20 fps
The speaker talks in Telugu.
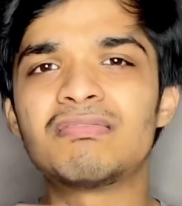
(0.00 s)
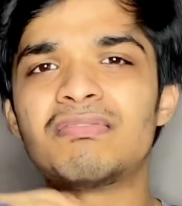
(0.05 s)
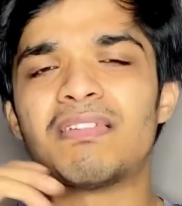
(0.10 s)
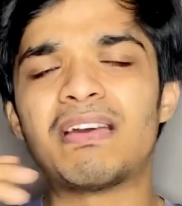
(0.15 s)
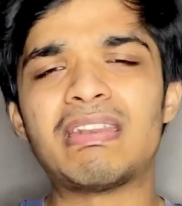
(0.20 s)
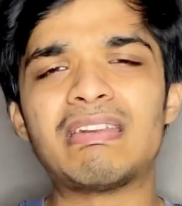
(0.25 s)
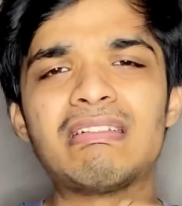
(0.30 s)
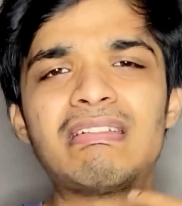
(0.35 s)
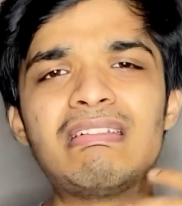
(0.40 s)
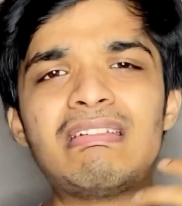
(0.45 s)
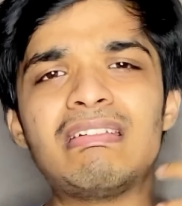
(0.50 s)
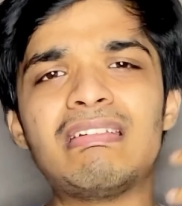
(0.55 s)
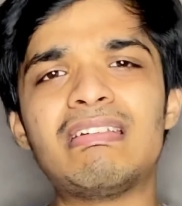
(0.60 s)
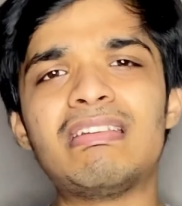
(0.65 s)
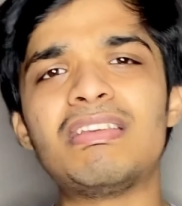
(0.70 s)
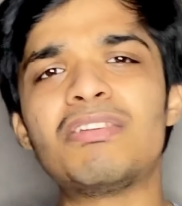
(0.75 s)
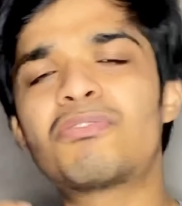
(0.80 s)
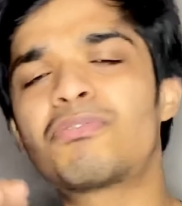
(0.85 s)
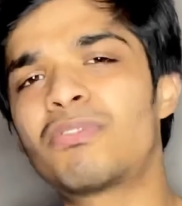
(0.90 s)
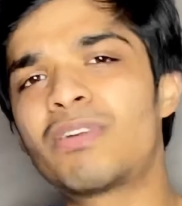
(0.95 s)

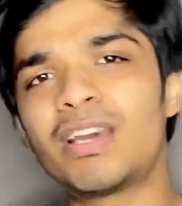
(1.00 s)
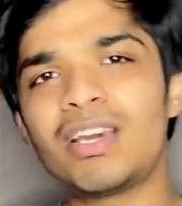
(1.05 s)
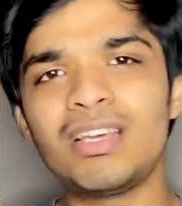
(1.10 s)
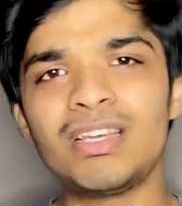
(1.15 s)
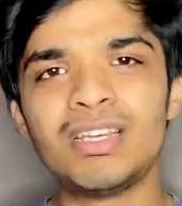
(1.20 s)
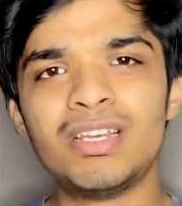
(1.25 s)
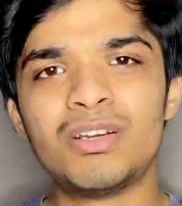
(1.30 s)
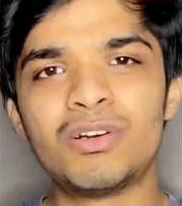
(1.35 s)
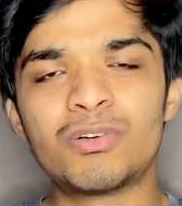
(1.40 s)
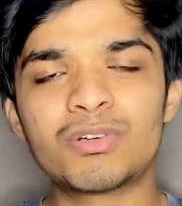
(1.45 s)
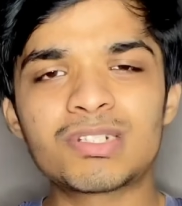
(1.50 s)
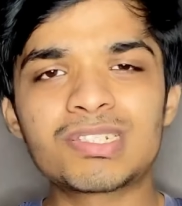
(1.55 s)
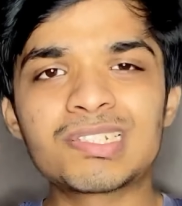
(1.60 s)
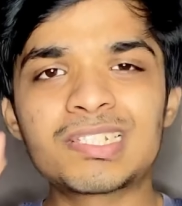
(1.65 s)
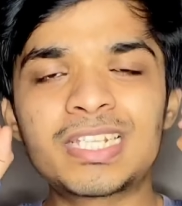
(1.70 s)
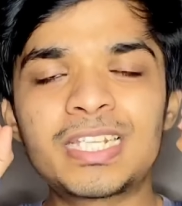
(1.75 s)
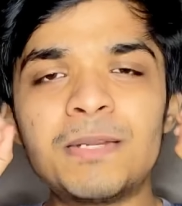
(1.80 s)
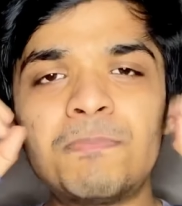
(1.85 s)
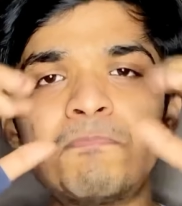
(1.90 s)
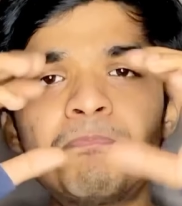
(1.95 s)
ఇవన్నీ కూడా ఒక
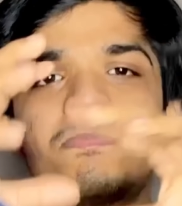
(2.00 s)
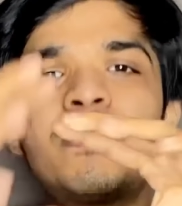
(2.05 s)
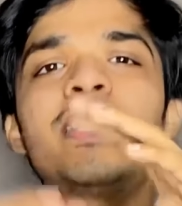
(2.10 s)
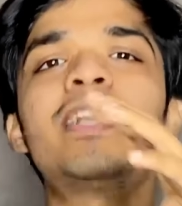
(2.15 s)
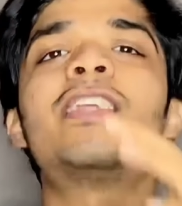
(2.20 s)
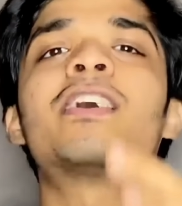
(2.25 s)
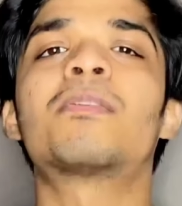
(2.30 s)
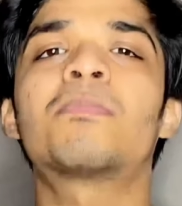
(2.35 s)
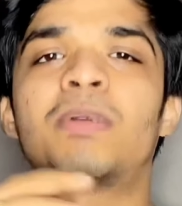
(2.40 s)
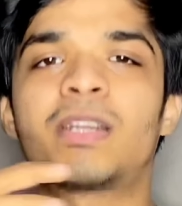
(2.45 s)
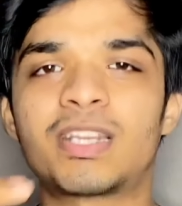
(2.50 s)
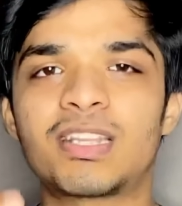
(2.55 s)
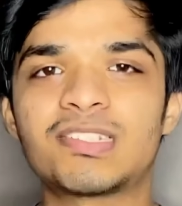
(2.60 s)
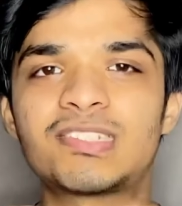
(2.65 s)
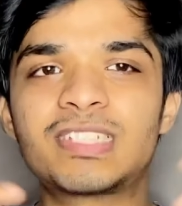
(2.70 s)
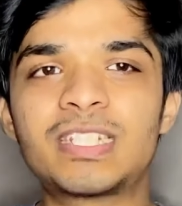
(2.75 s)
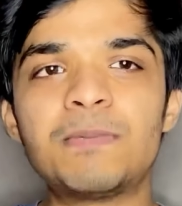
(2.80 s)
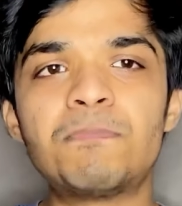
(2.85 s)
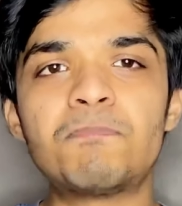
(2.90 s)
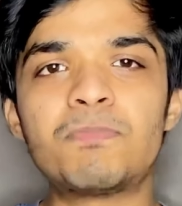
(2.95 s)
స్క్రిప్టెడ్ అనమాట
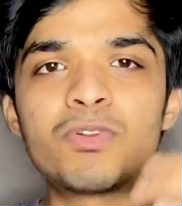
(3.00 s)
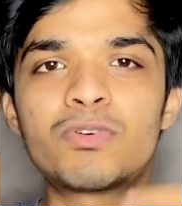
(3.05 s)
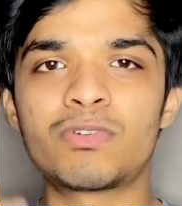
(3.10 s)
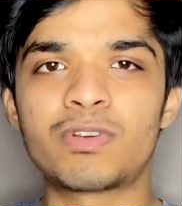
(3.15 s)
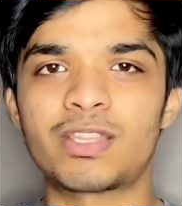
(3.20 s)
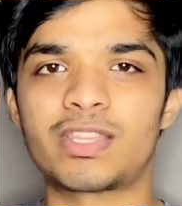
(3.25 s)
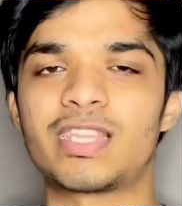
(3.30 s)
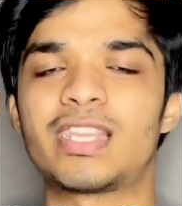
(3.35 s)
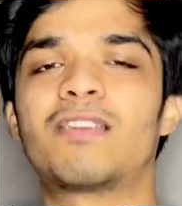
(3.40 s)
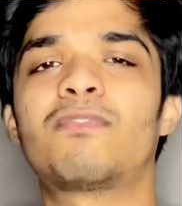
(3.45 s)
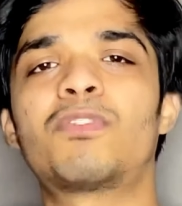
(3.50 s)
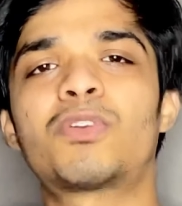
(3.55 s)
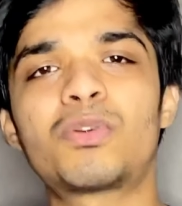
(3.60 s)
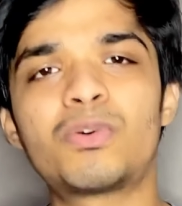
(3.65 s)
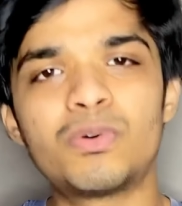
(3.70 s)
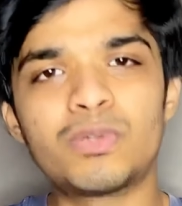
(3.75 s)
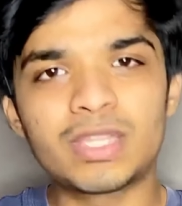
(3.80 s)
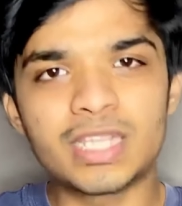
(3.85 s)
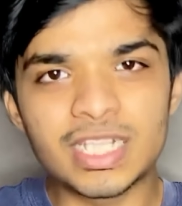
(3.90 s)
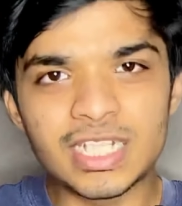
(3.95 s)
స్క్రిప్ట్ ఉంటుంది ఎవరో
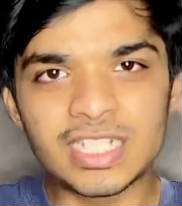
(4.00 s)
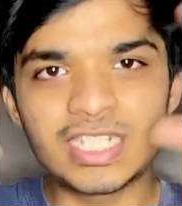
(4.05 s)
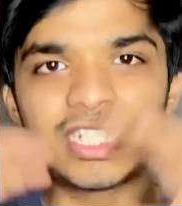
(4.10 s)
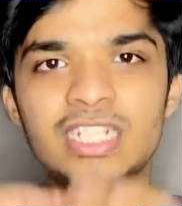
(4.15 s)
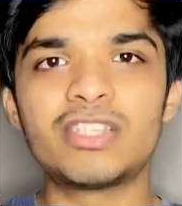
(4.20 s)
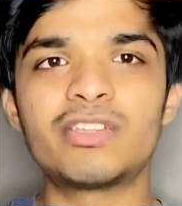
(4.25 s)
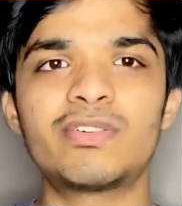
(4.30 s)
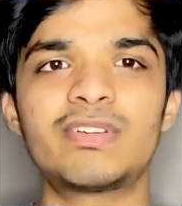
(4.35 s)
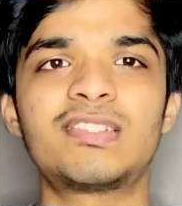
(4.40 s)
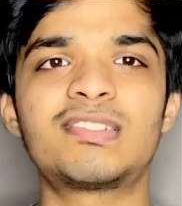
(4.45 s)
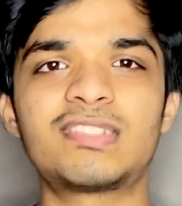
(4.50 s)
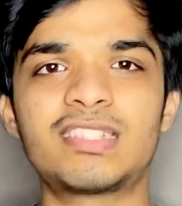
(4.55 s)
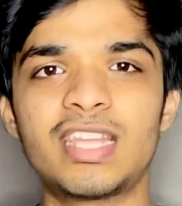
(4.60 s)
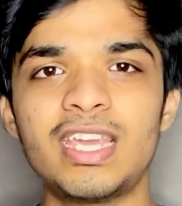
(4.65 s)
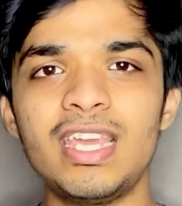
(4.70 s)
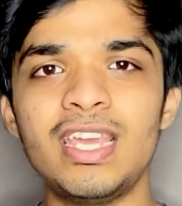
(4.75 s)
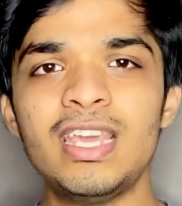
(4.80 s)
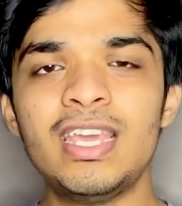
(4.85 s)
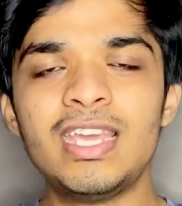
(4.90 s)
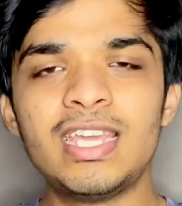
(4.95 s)
తెచ్చేదో ఇస్తే
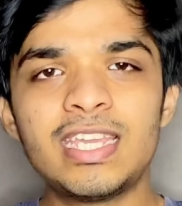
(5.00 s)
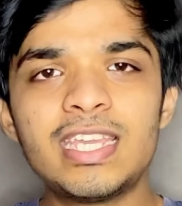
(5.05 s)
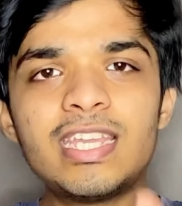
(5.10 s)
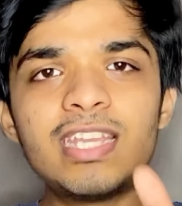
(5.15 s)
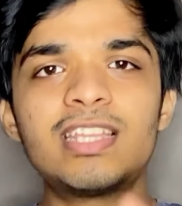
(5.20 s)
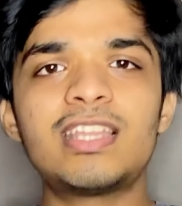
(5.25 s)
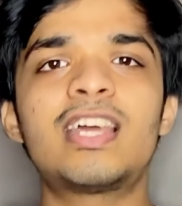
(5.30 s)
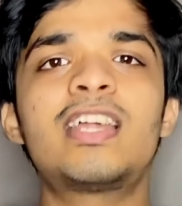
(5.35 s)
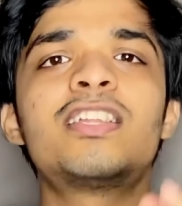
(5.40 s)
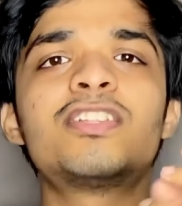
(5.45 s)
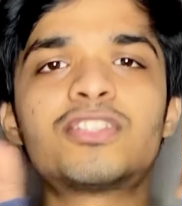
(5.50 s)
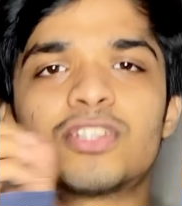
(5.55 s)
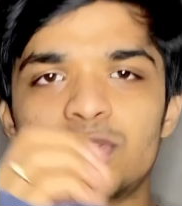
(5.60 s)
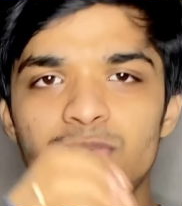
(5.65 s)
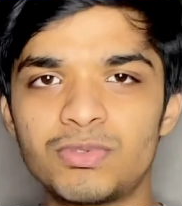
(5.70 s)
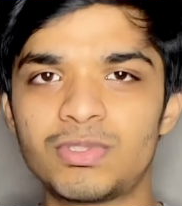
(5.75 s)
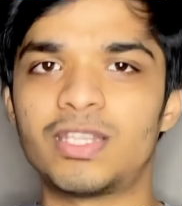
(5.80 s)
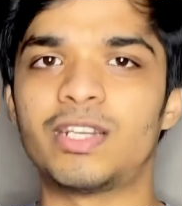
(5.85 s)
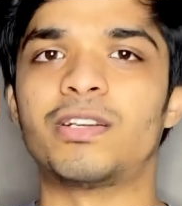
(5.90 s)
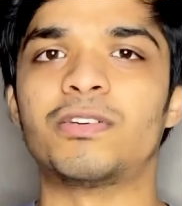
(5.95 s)
ఈయన దాన్ని
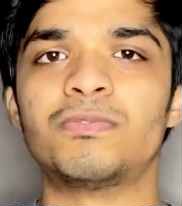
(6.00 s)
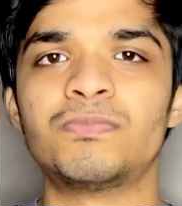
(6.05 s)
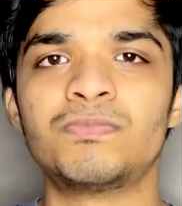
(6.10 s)
చదువుతాడు